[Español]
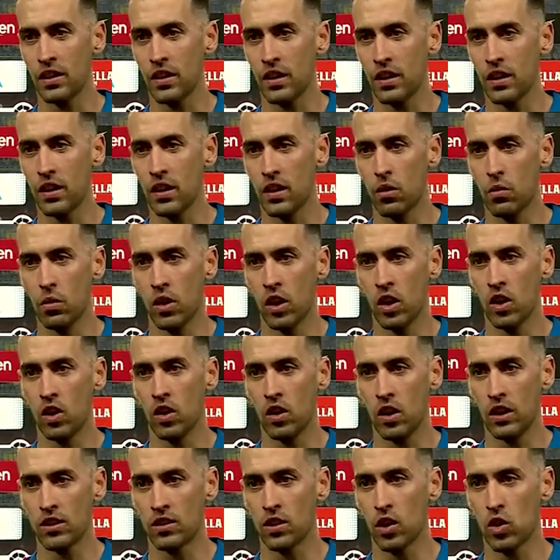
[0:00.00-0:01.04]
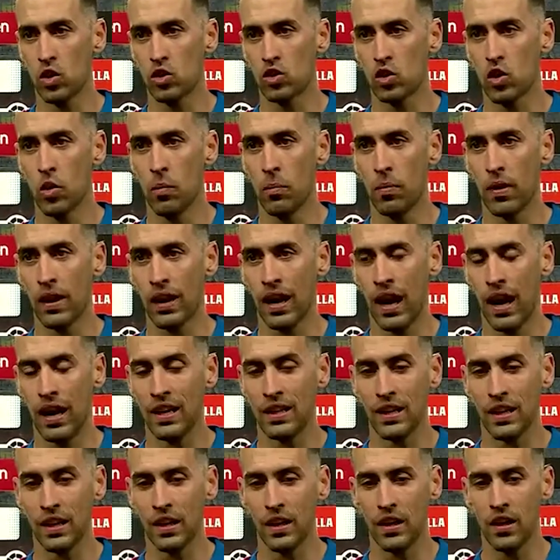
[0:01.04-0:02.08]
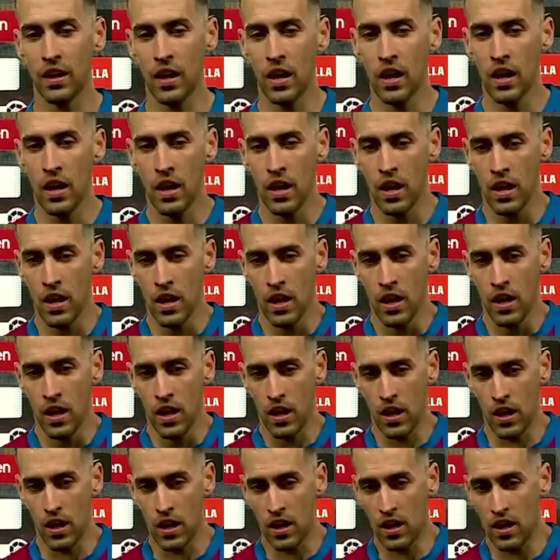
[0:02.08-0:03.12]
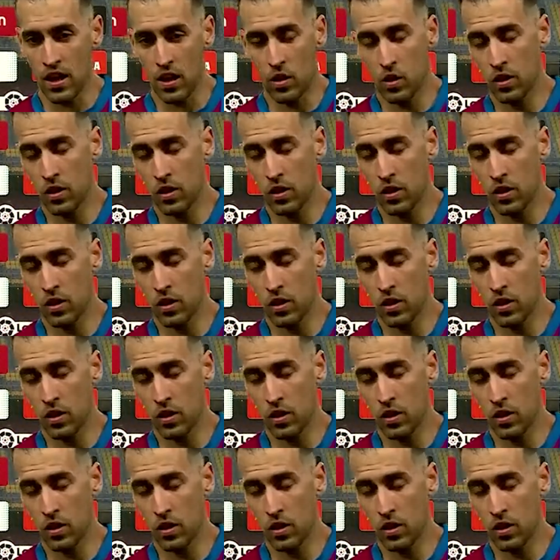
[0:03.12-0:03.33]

a exponer su decisión al volver del Mundial.